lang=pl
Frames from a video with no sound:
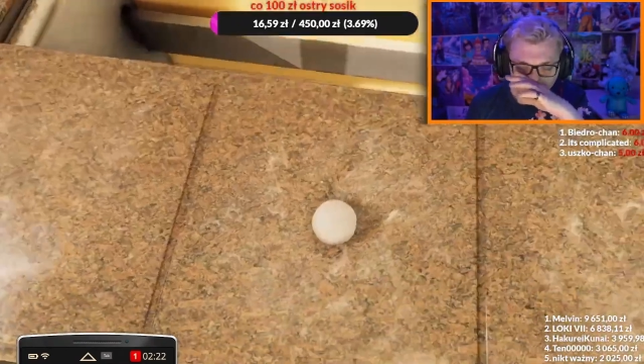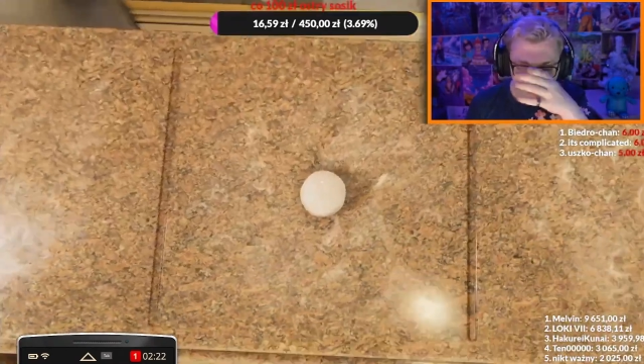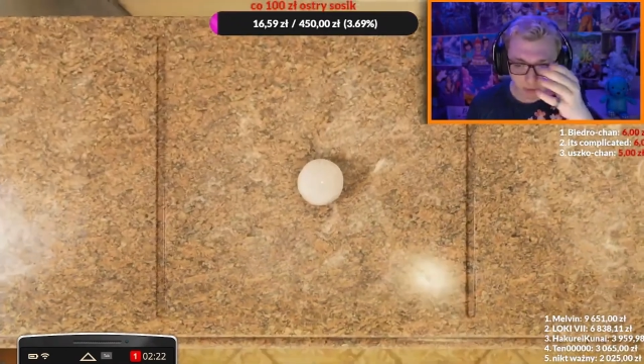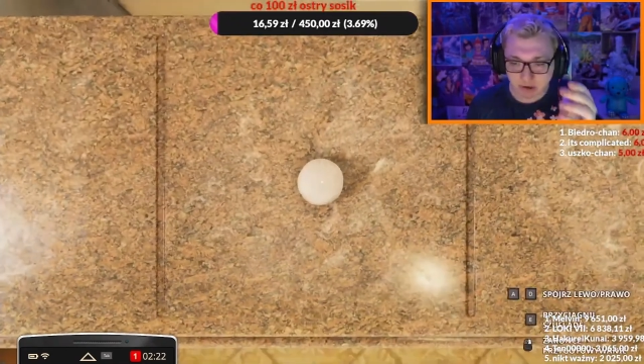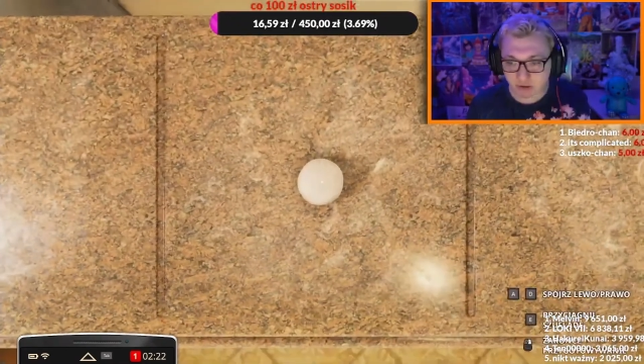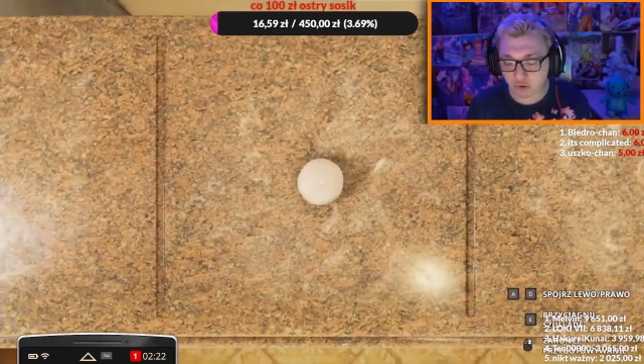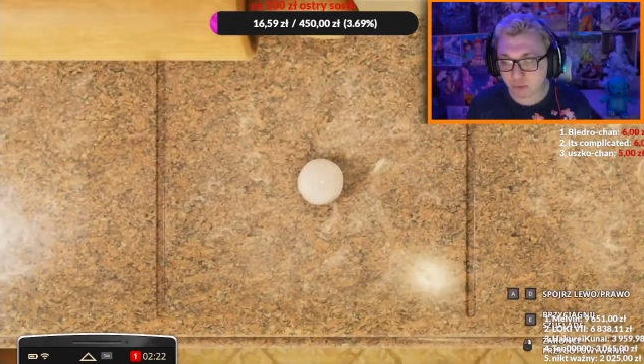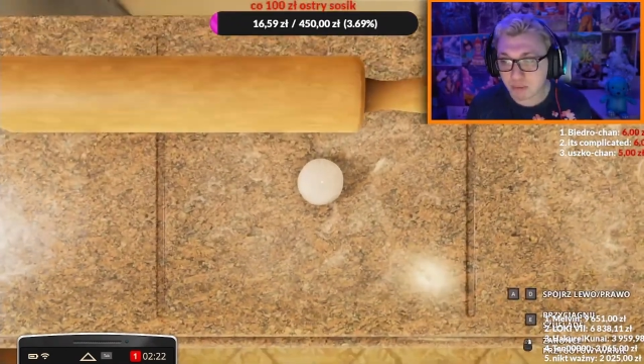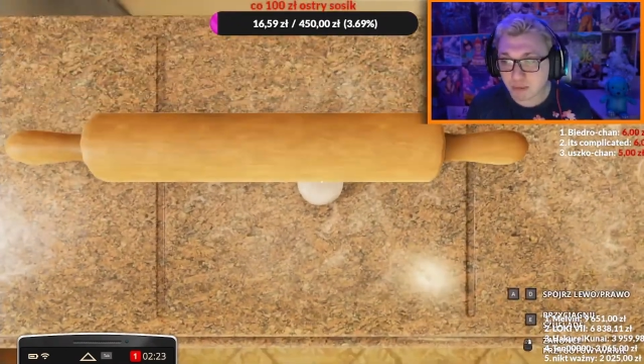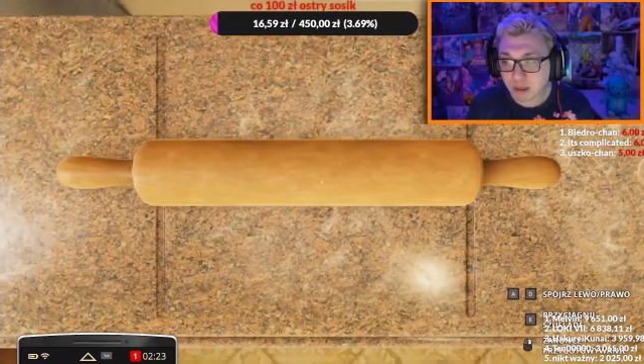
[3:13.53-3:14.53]
Dobra,
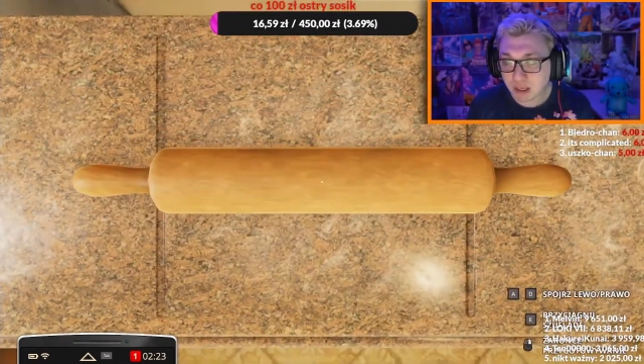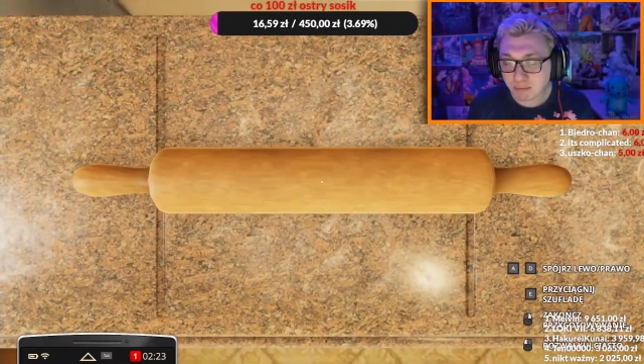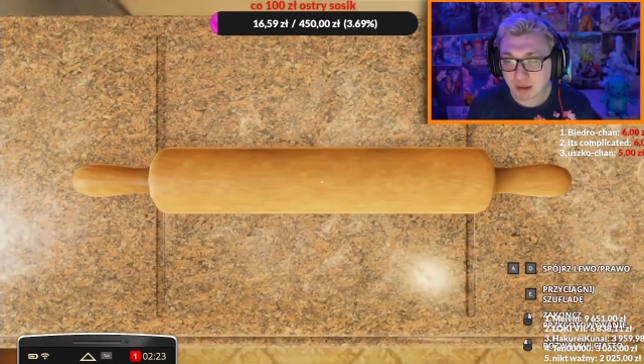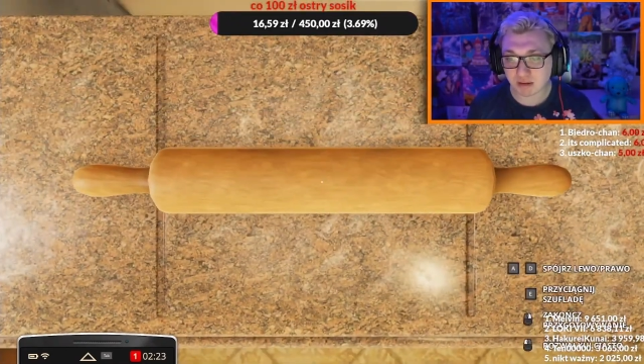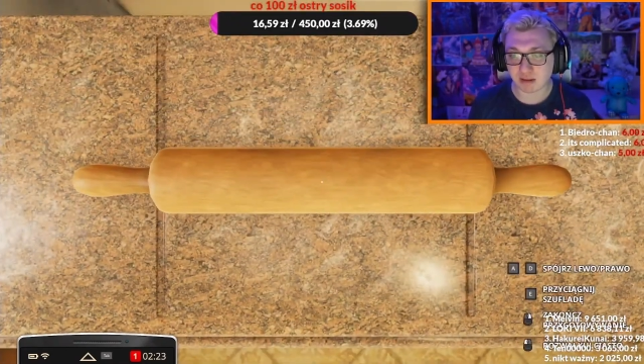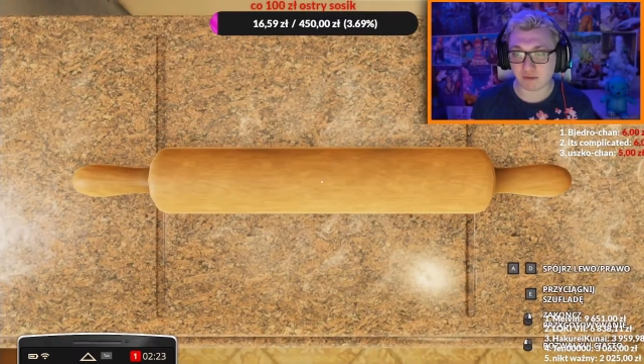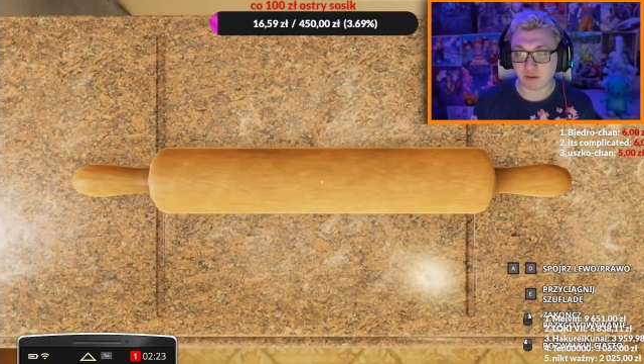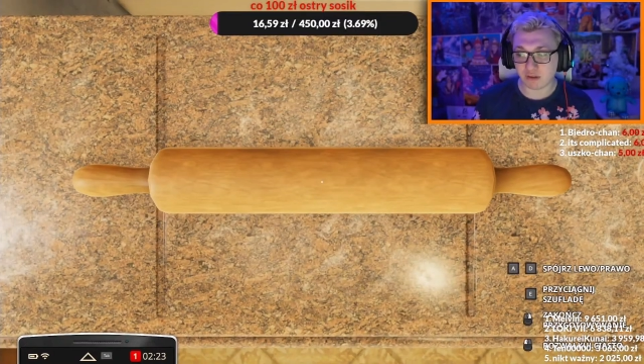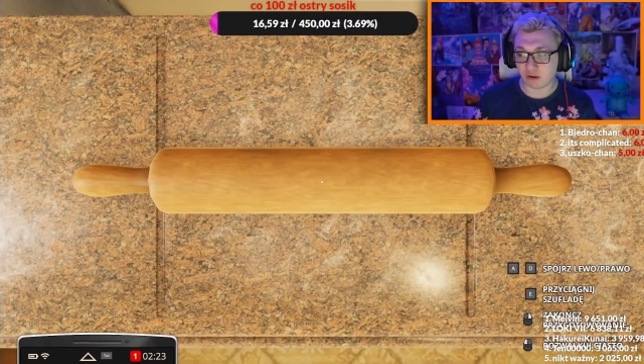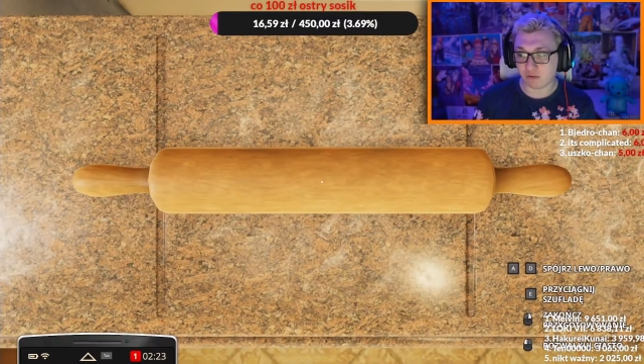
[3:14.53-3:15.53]
zróbmy mini pizzę,
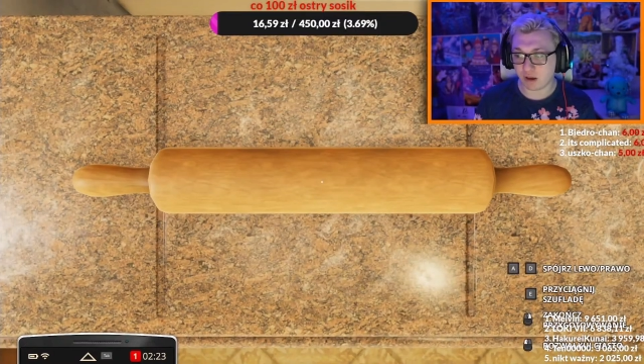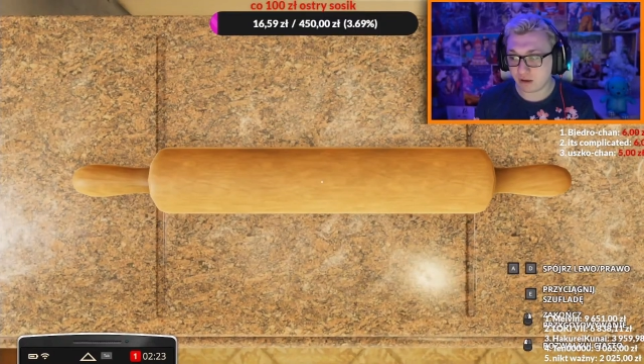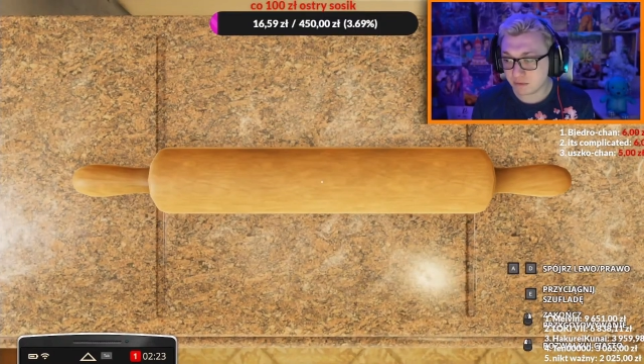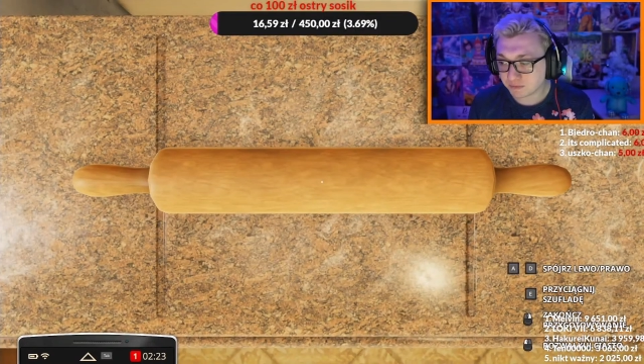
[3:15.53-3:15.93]
widzowie.